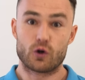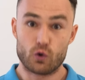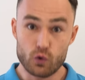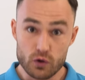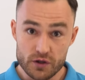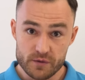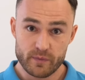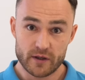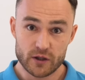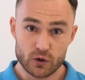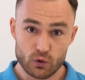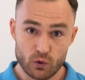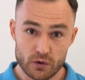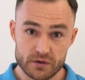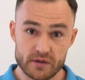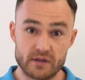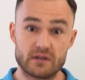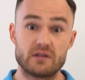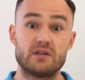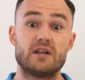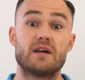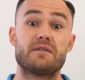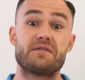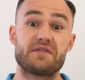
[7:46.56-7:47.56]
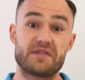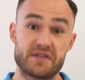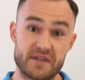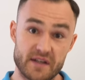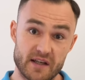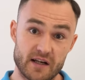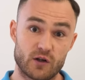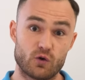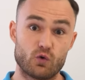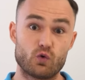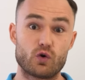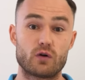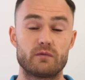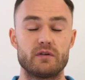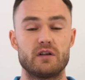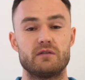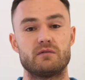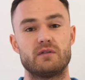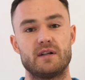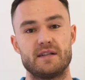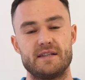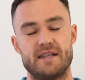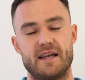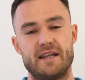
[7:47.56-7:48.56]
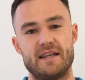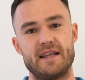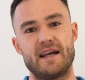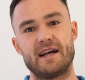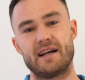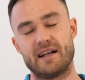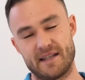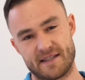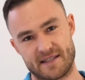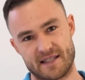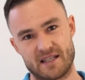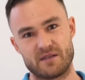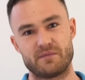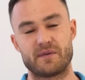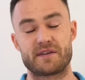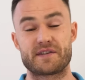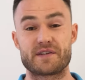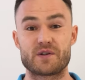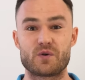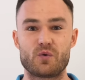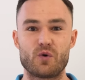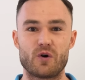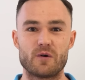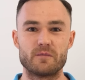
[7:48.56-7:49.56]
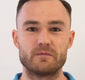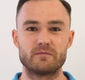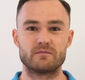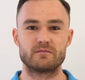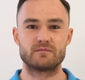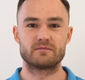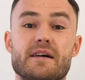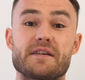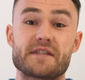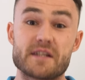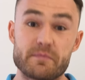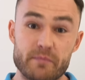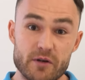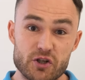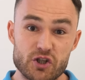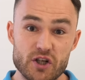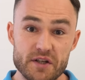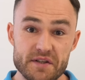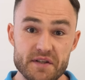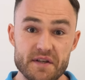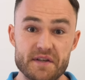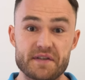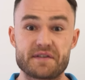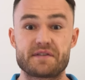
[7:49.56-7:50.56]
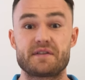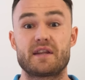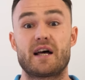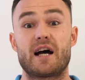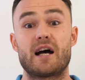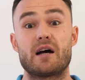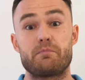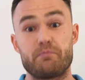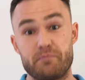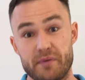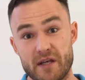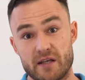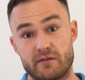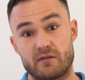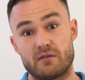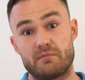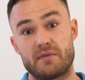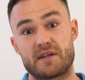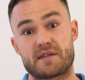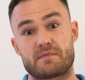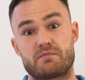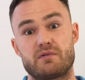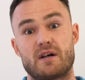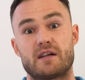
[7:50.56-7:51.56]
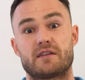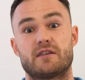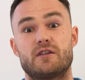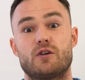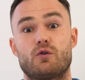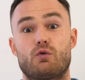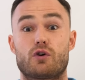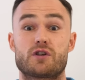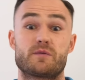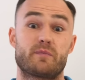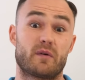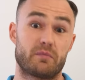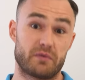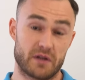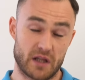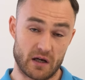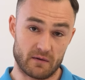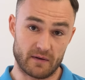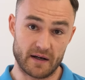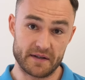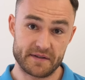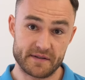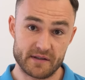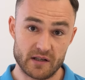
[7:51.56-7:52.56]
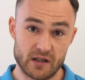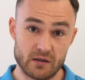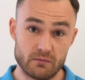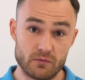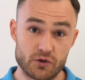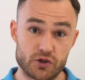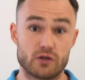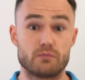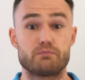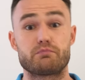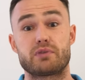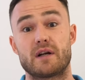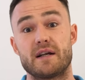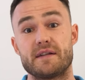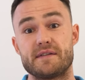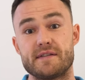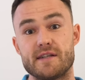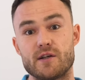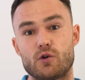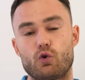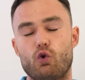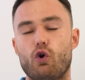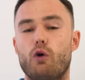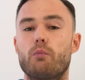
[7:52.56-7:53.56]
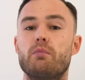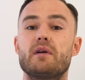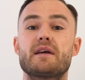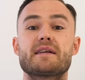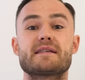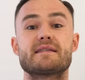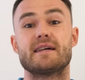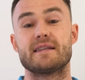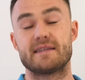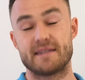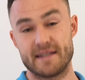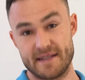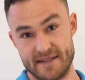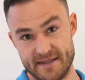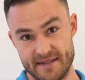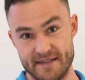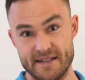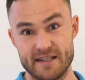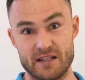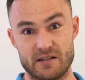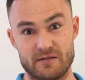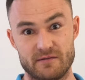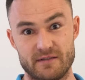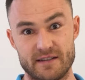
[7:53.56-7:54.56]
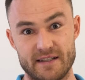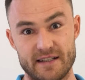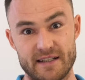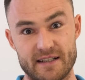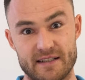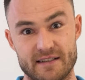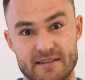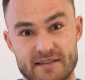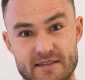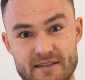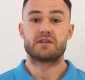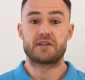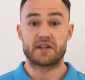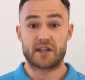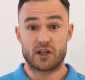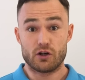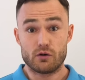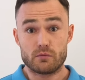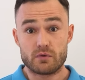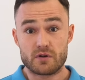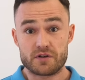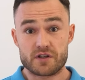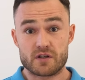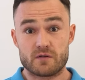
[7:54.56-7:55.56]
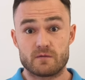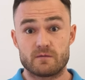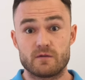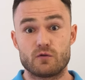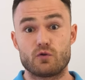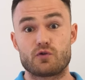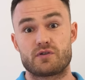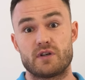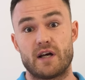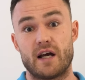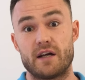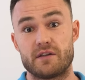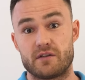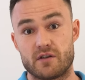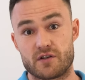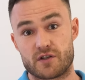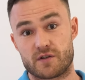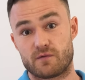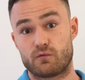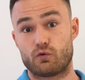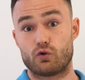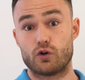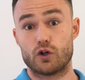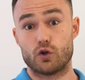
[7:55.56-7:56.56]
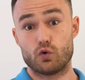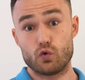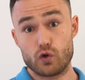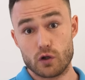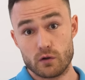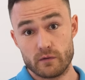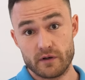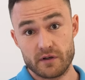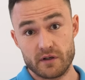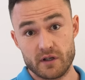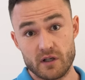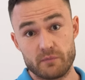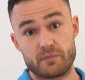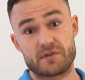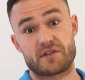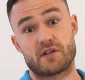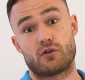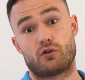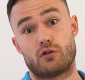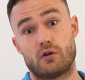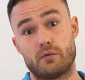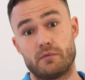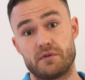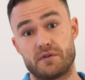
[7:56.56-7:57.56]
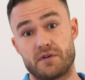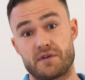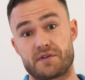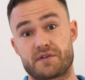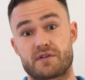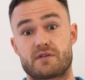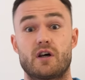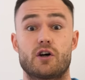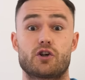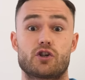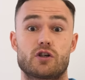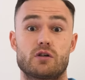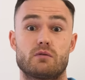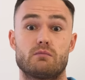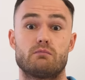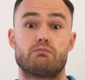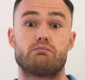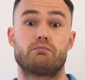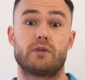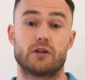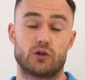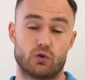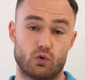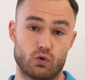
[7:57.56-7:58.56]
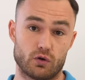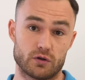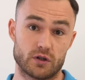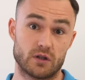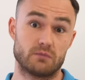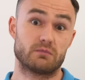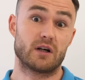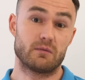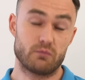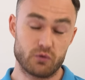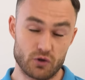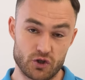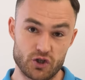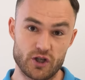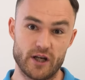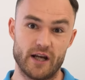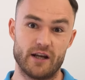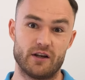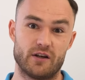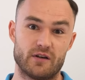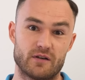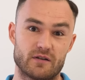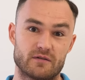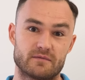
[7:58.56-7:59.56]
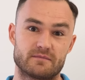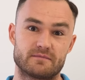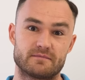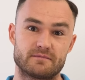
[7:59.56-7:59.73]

Курс подходит для всех уровней владения английским языком. Запишитесь на первый бесплатный урок с преподавателем, чтобы пройти комплексное тестирование. Таким образом, вы узнаете свой уровень и познакомитесь с нашим подходом к обучению.